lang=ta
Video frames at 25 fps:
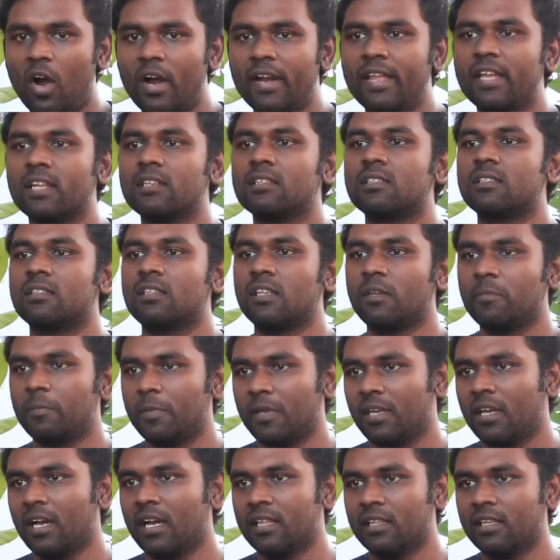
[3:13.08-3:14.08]
ஆடியன்ஸ்
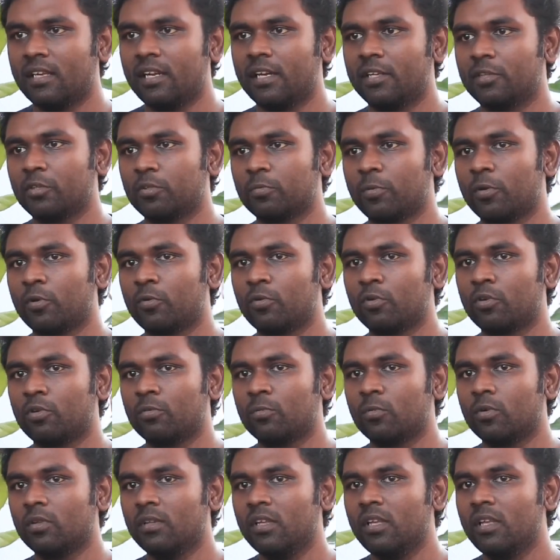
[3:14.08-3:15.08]
திருப்பி அதை எடுத்துகிட்டு போய்
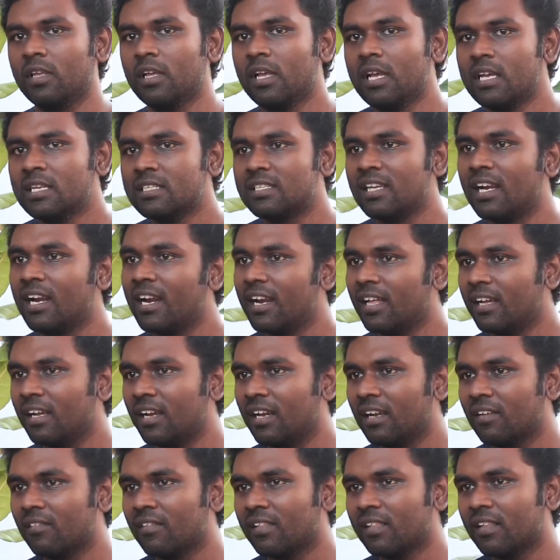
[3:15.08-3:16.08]
கொடுக்கும்போது சில
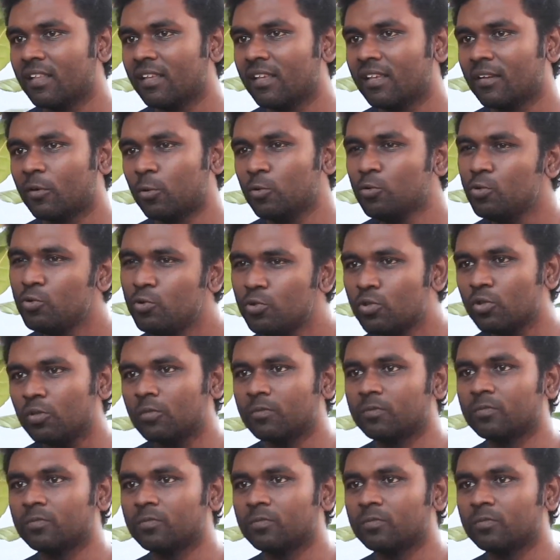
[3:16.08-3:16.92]
இடங்களில் வந்து கொஞ்சம்